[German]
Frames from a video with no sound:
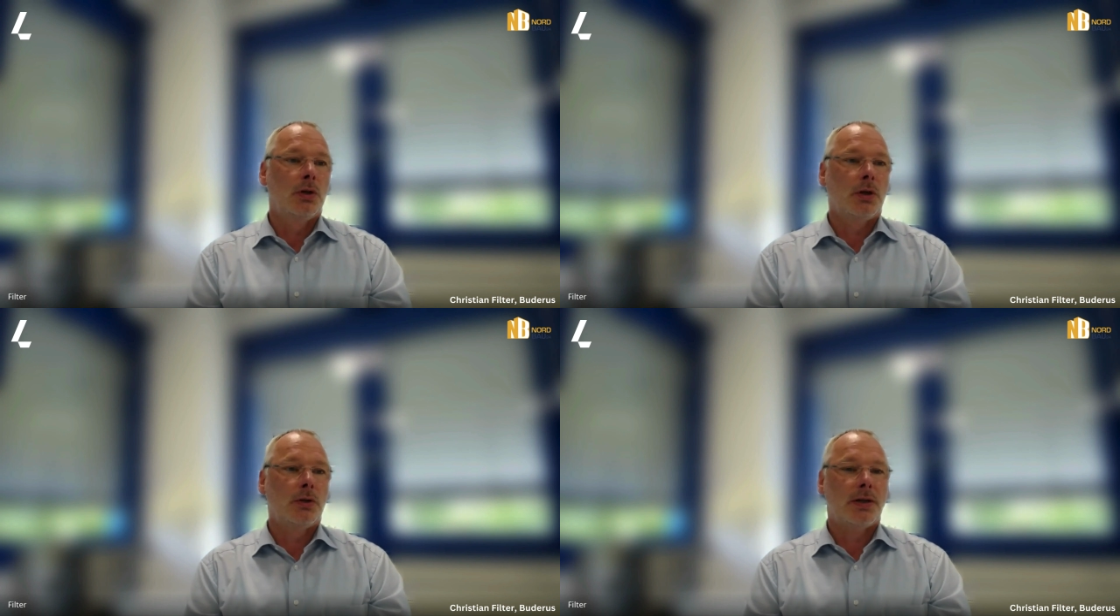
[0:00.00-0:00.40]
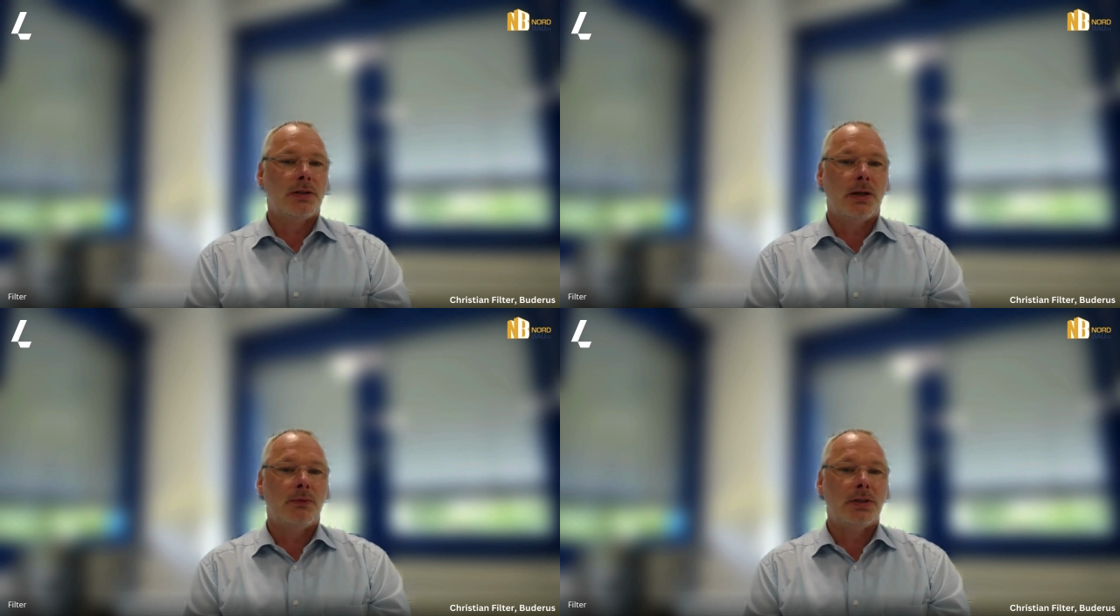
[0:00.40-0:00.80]
äh, also eine
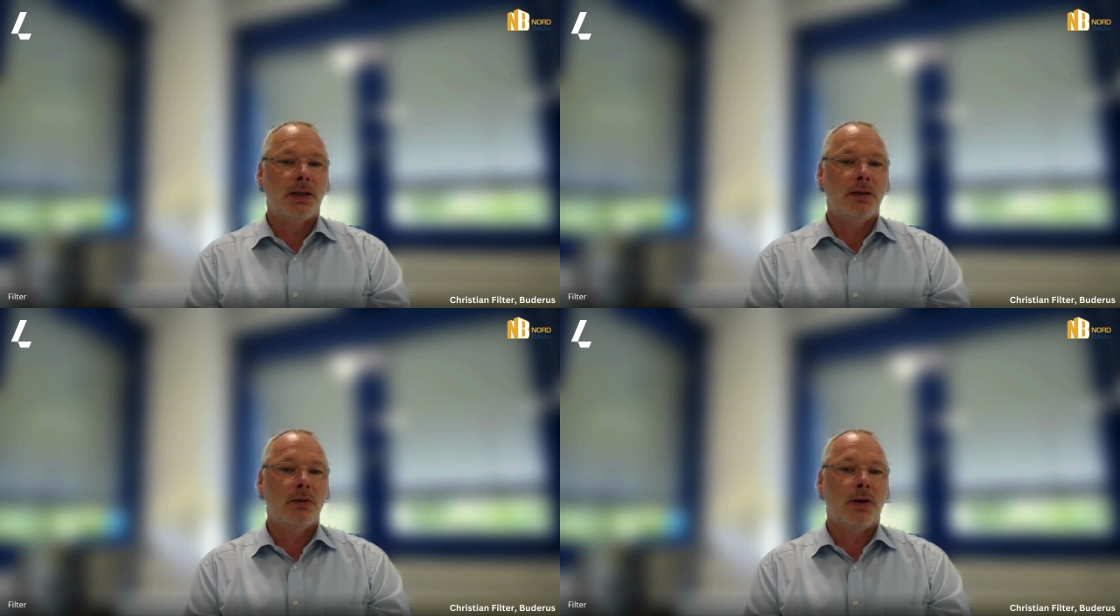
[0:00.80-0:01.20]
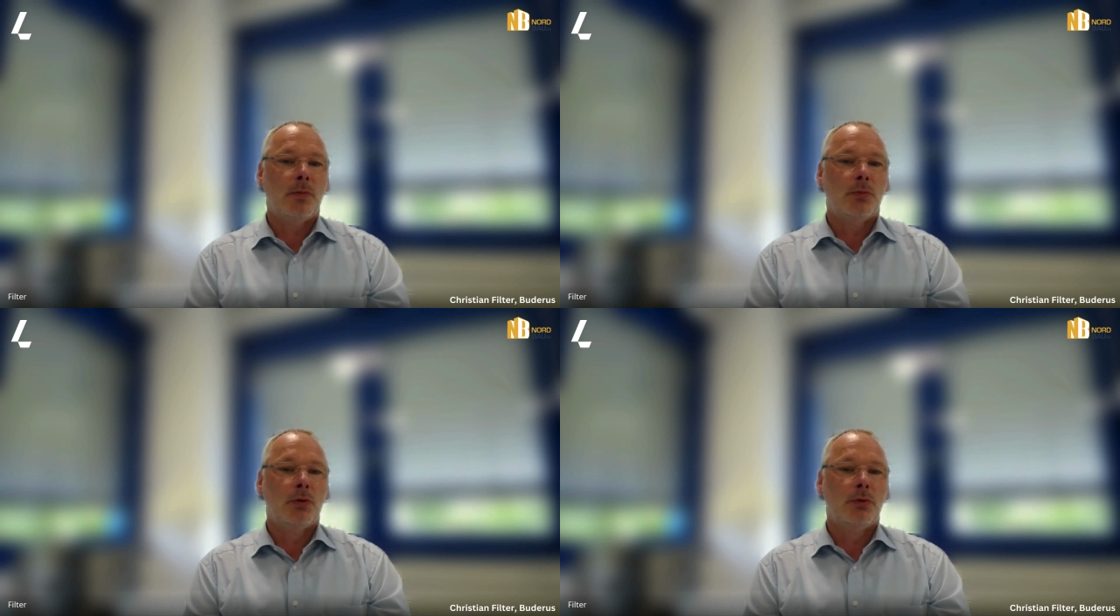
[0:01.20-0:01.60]
sehr effiziente
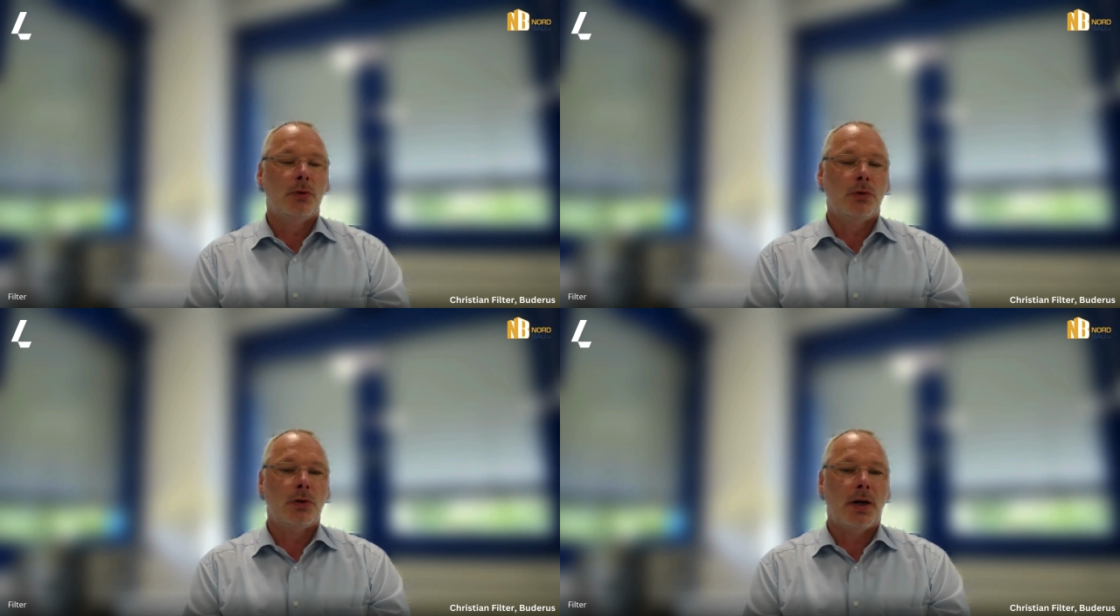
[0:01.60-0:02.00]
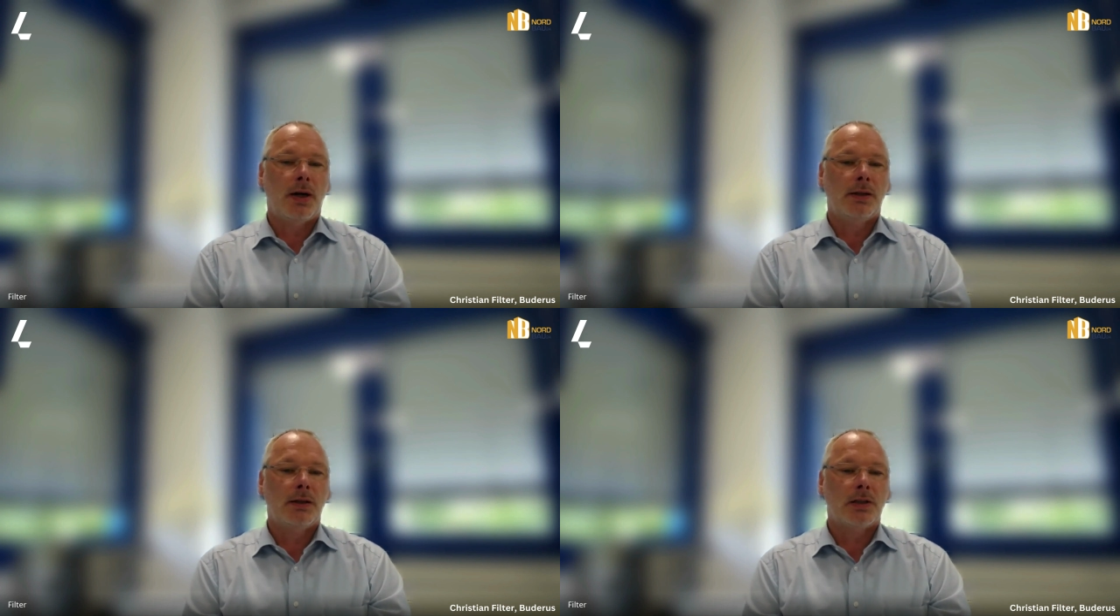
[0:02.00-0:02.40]
Wärmepumpe und
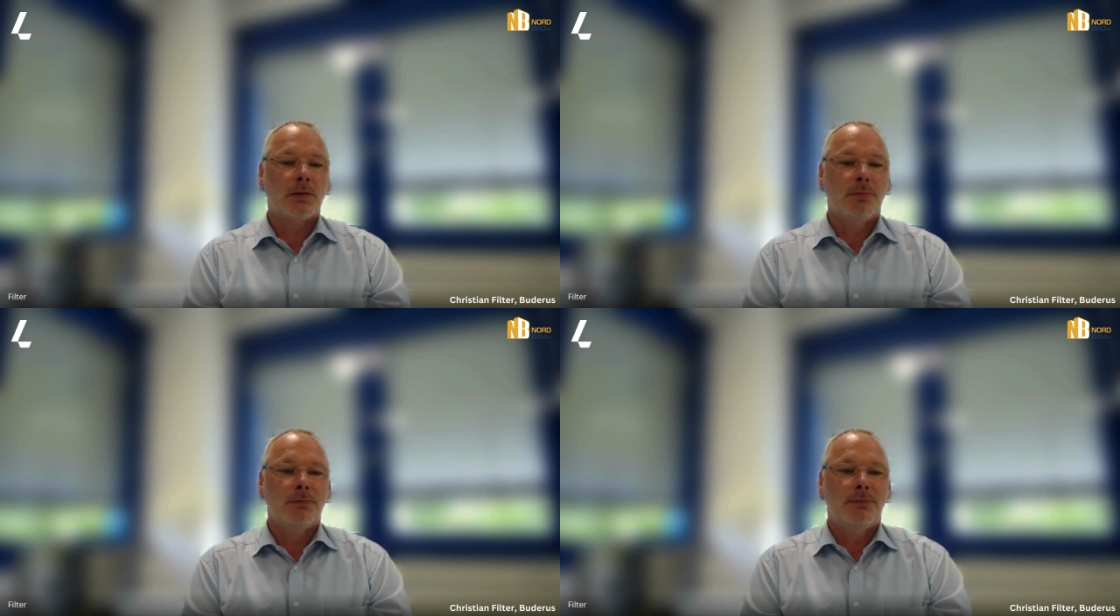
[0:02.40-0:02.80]
eigentlich das,